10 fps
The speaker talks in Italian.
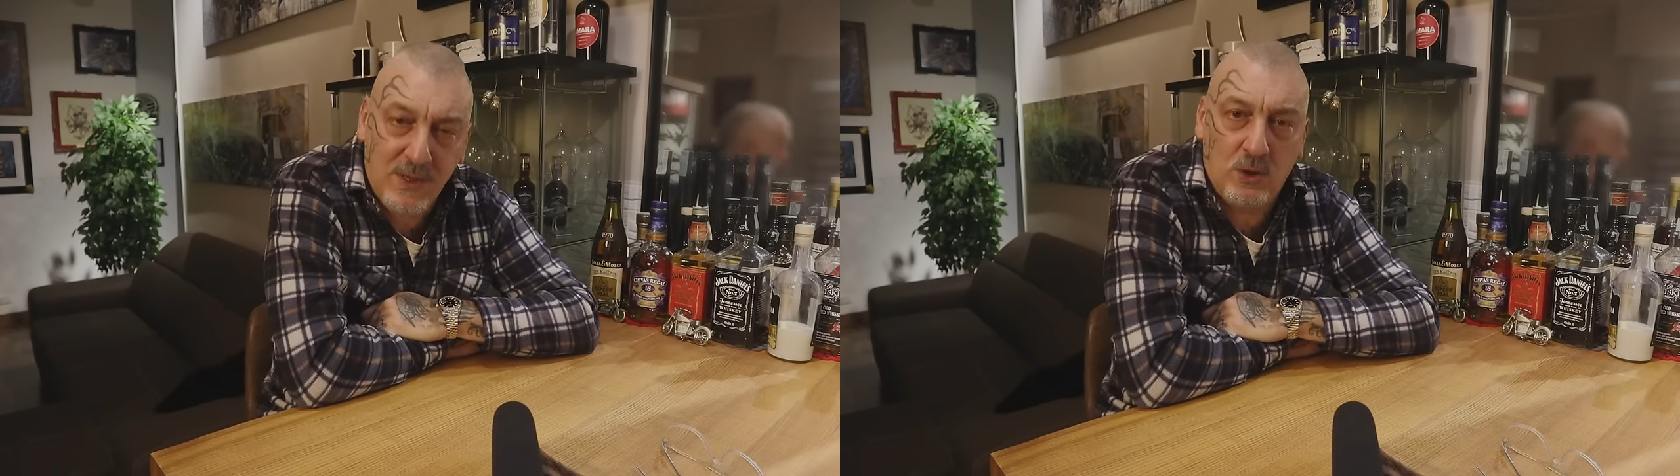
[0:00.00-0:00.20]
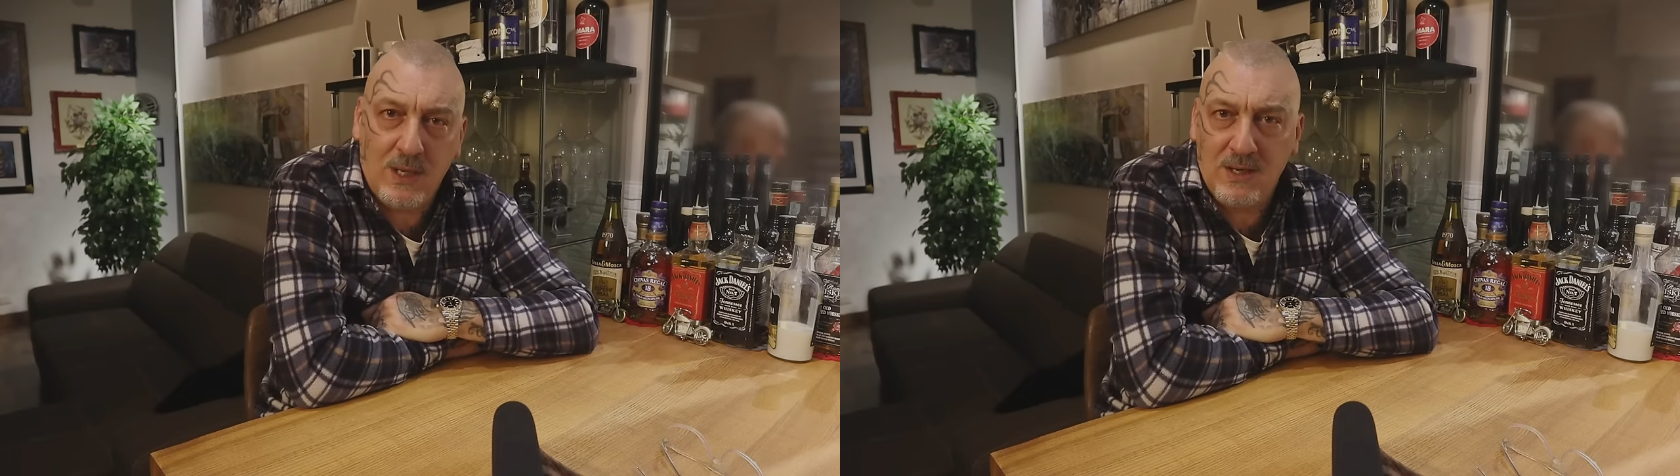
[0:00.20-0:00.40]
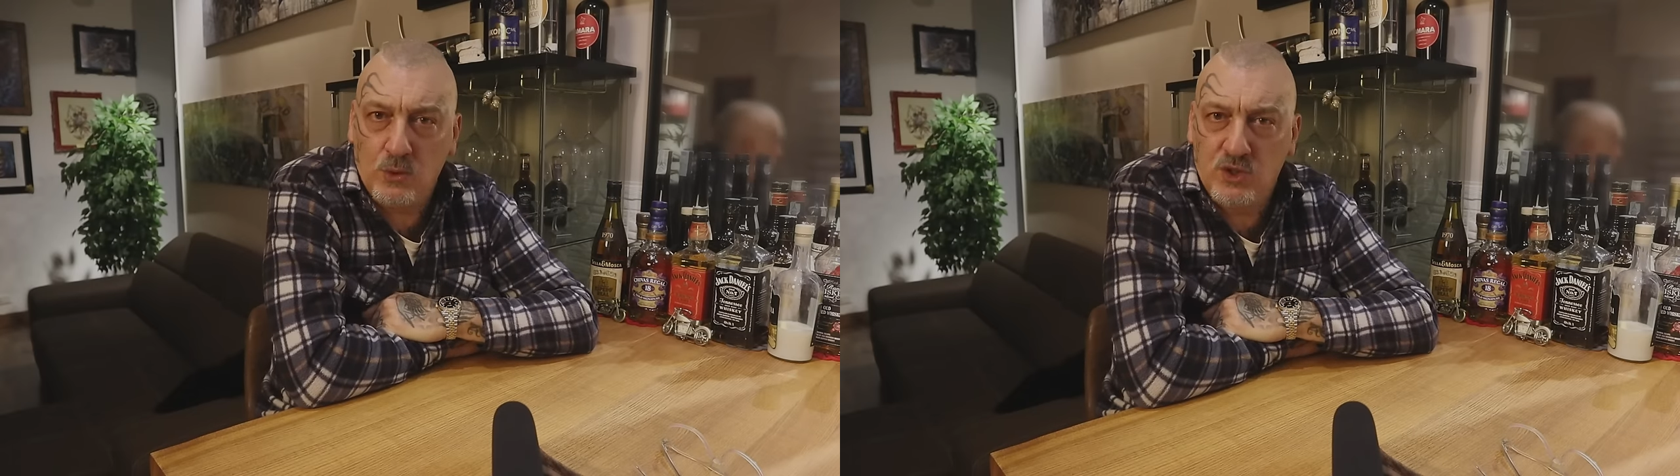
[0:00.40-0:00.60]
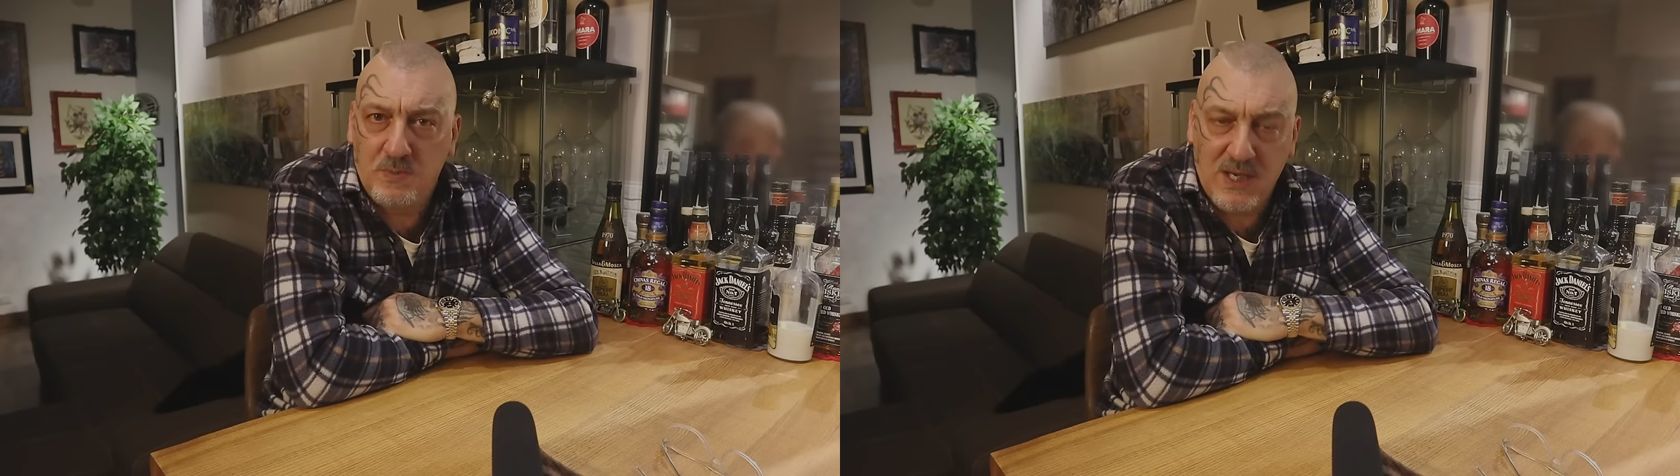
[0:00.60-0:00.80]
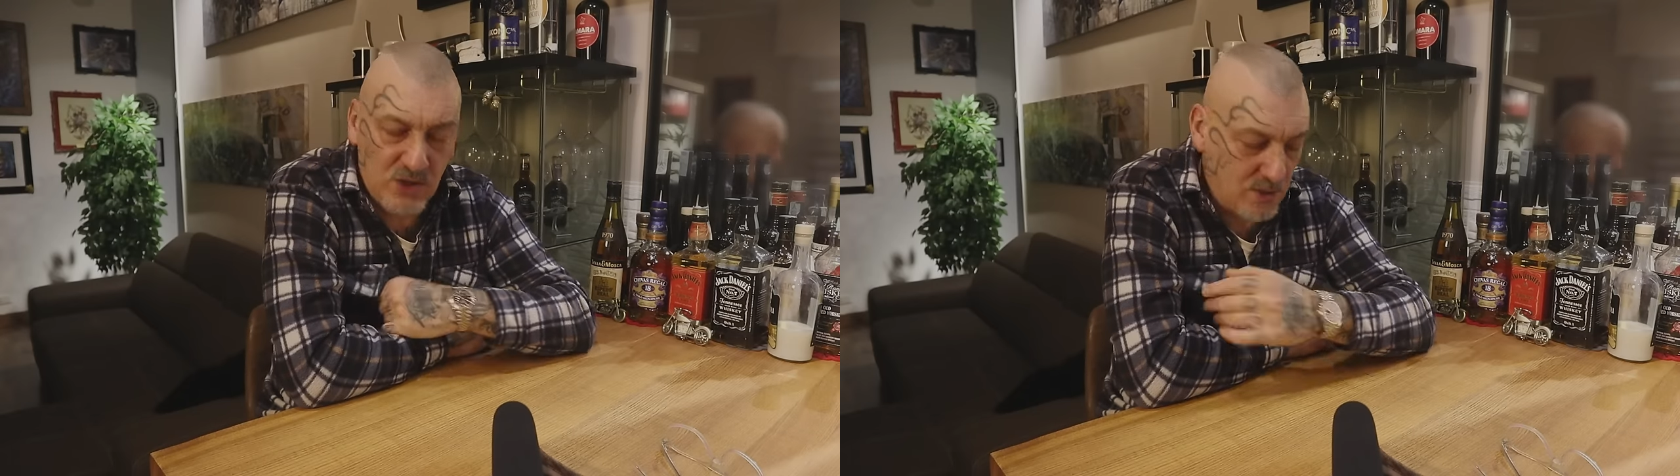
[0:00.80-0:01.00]
però a noi ci
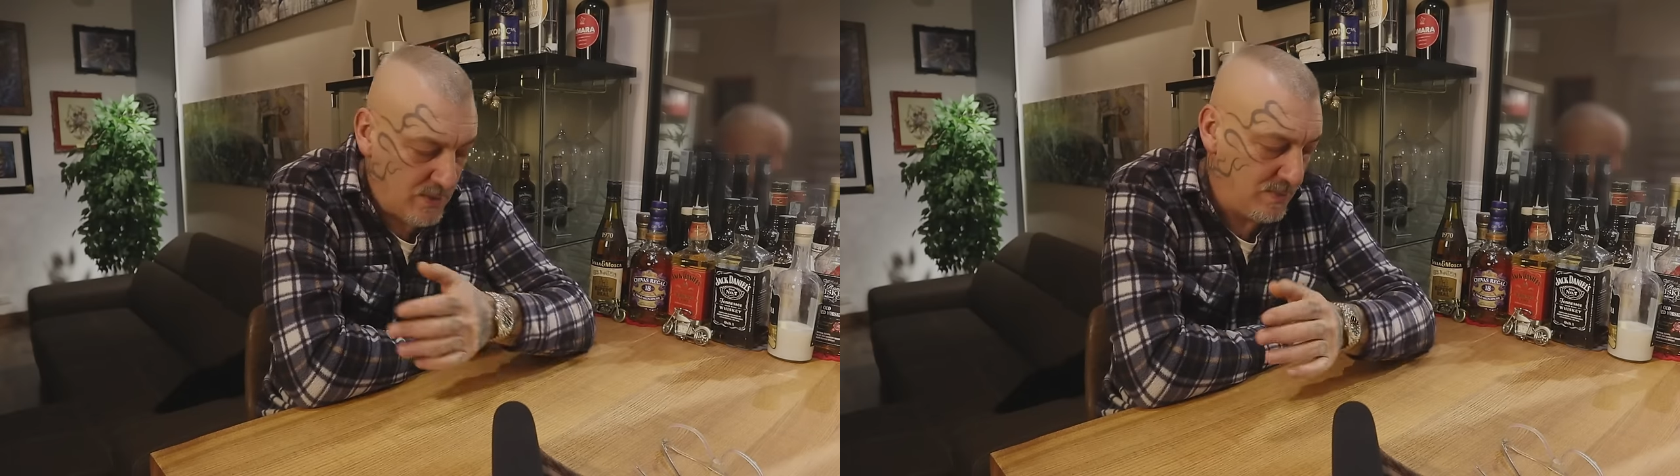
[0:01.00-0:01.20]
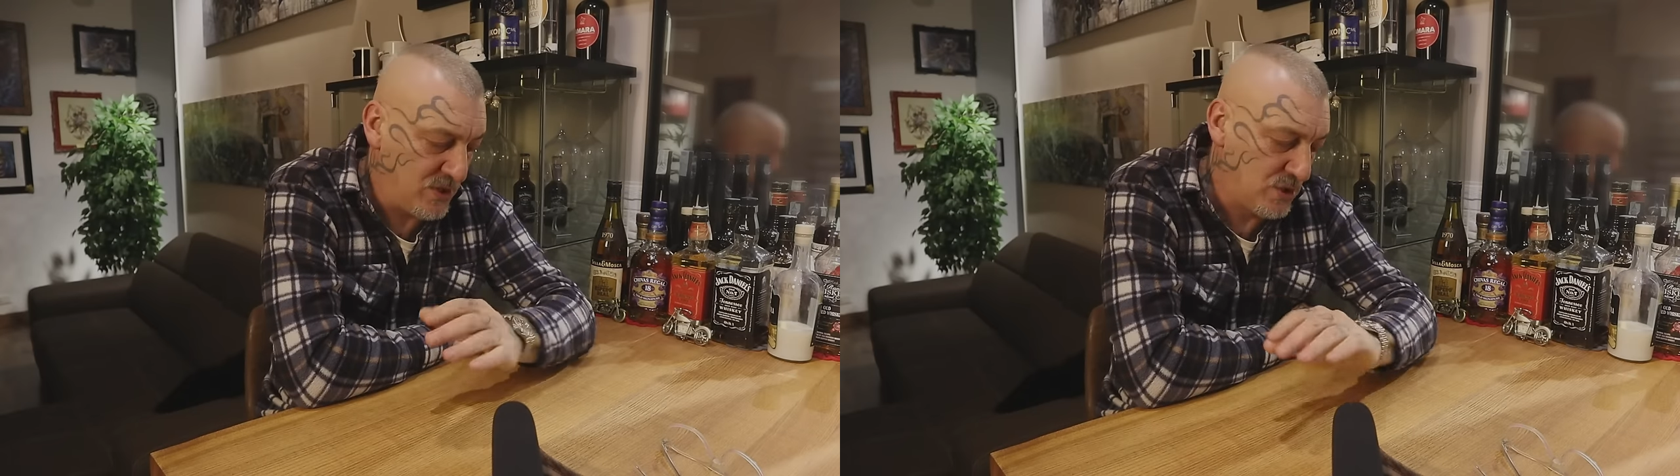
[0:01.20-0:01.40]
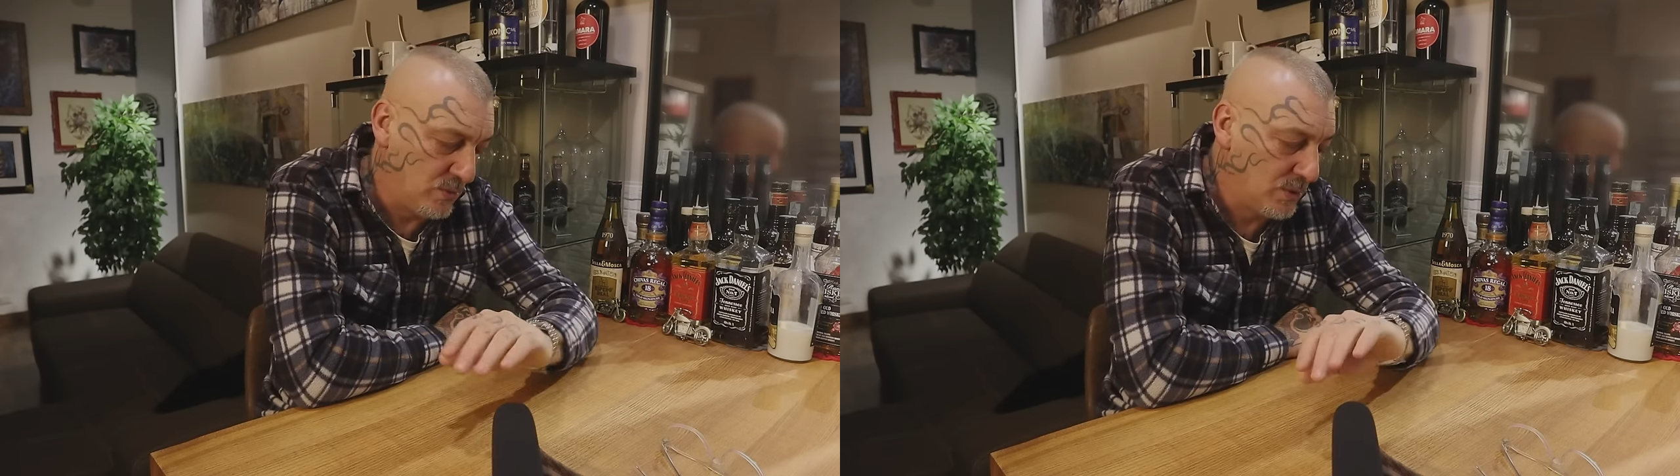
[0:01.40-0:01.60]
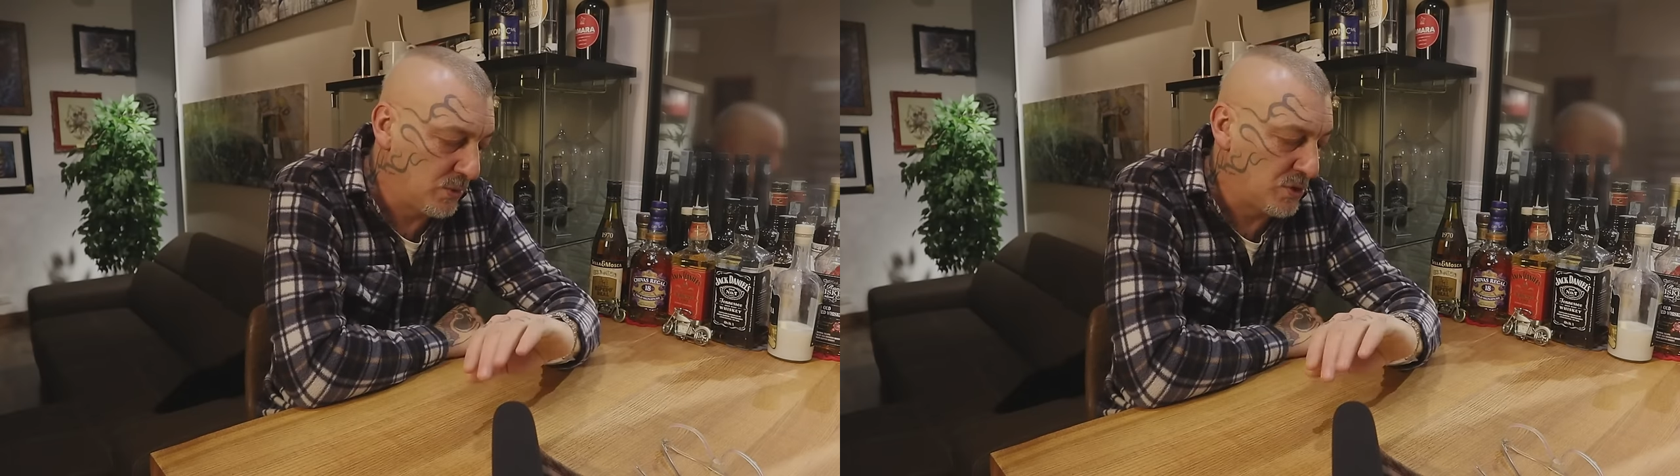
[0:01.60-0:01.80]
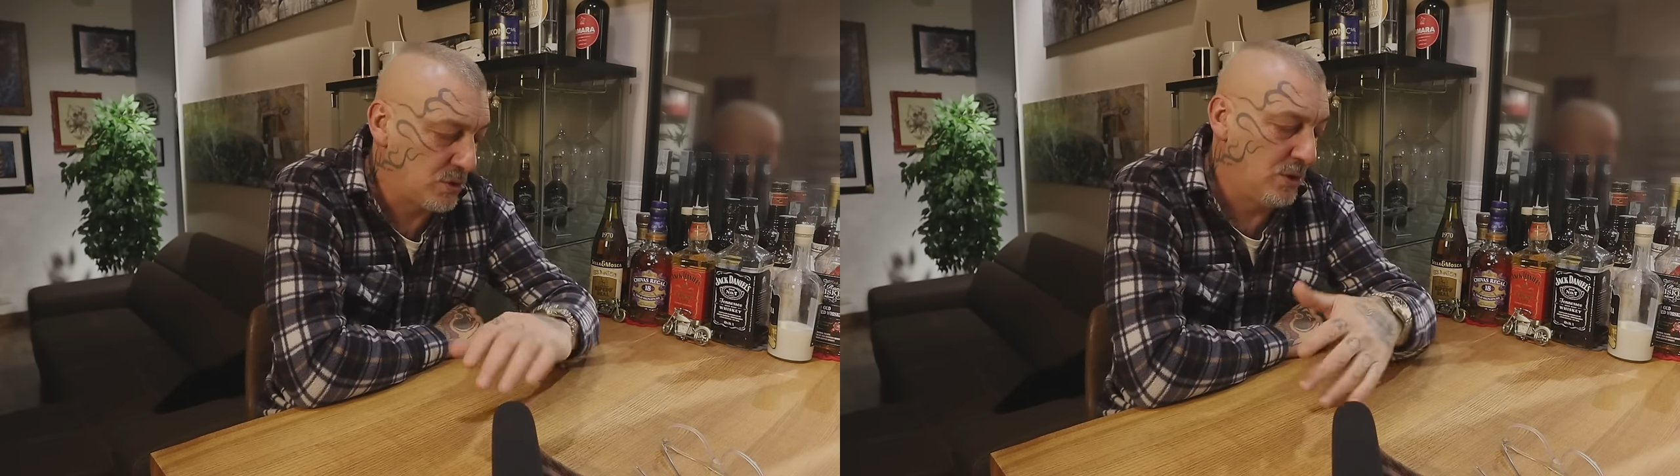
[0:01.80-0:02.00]
piace, a me piace molto
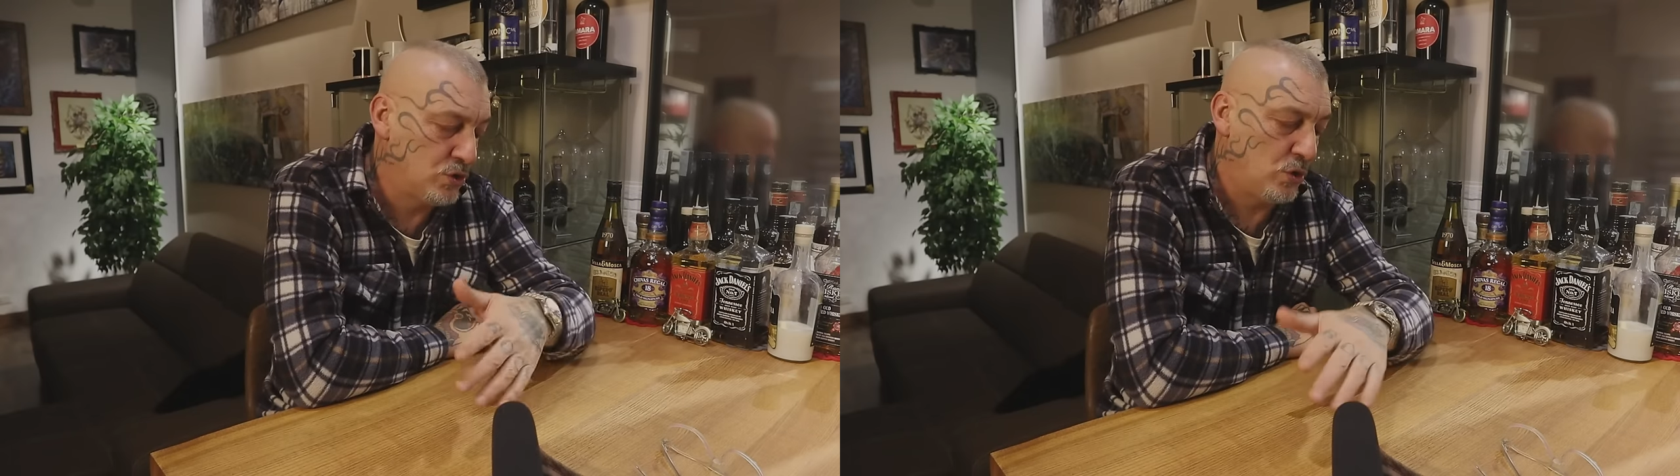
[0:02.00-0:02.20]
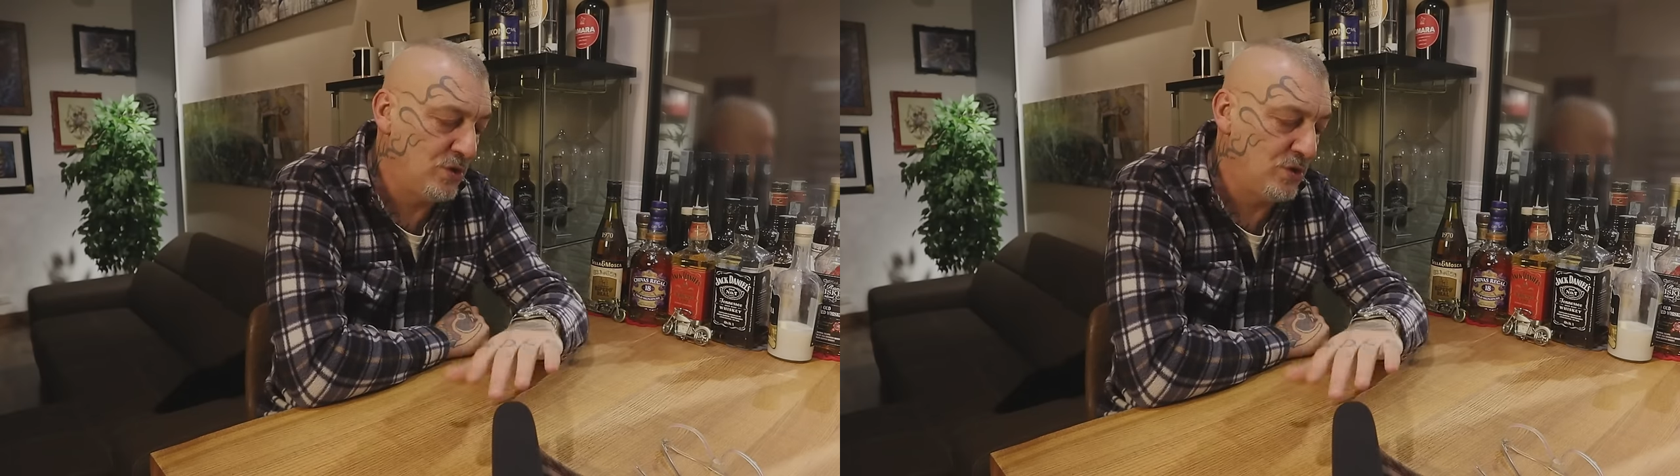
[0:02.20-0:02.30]
questo orologio,